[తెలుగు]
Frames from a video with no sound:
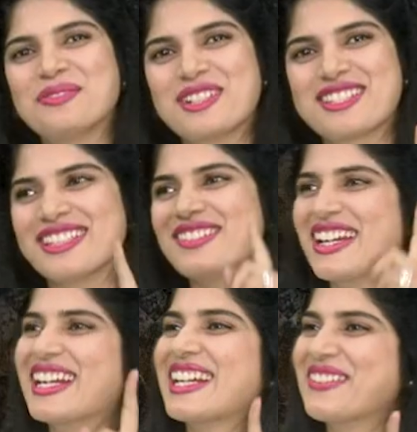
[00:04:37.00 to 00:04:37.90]
కోపం వస్తుంది
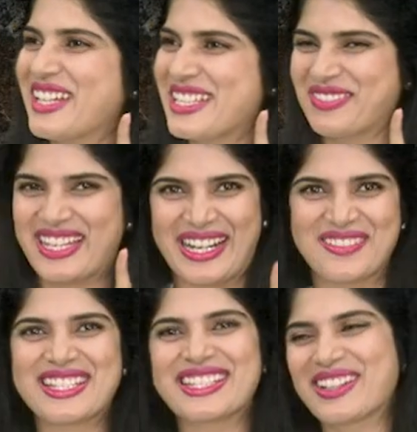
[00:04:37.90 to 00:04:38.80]
వెంకట్ గారి పేరు చెప్తే
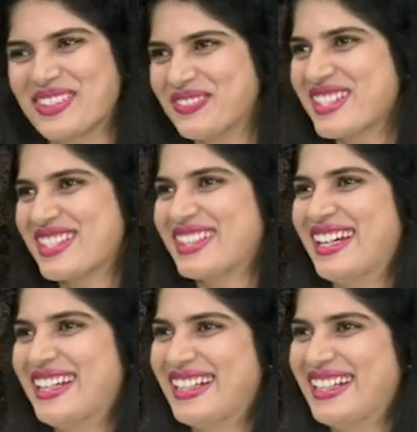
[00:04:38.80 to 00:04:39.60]
రామచంద్ర కోపం వస్తుందా